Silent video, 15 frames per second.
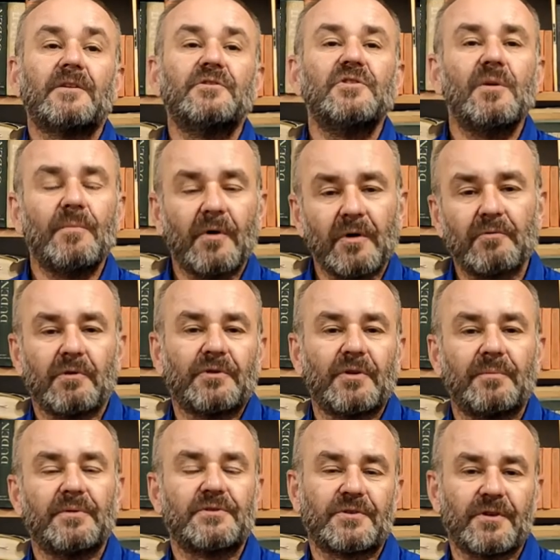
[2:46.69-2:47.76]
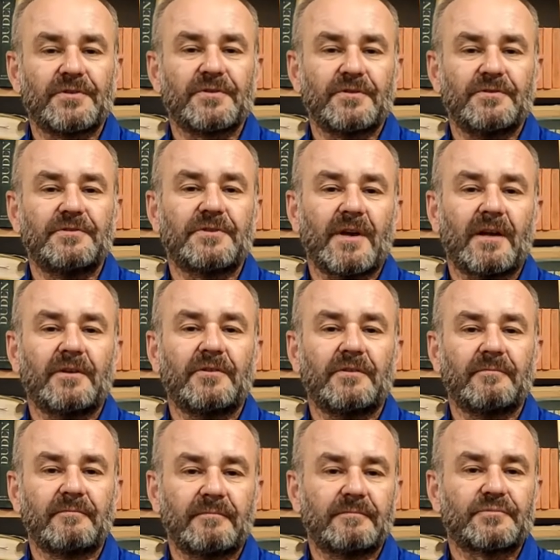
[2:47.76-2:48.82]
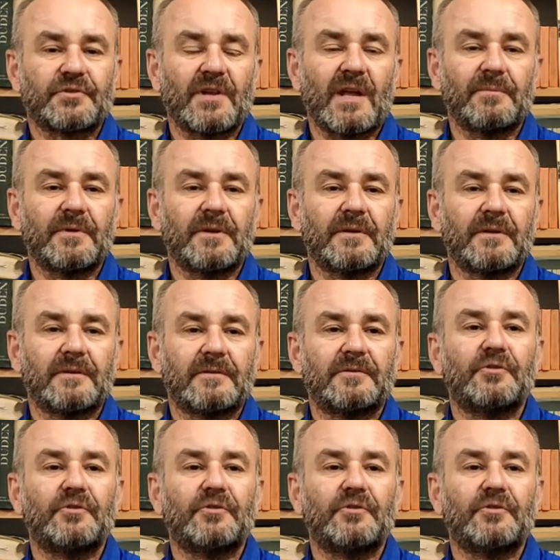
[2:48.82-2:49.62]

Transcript: Nie mogło to być to, co dzisiaj, przynajmniej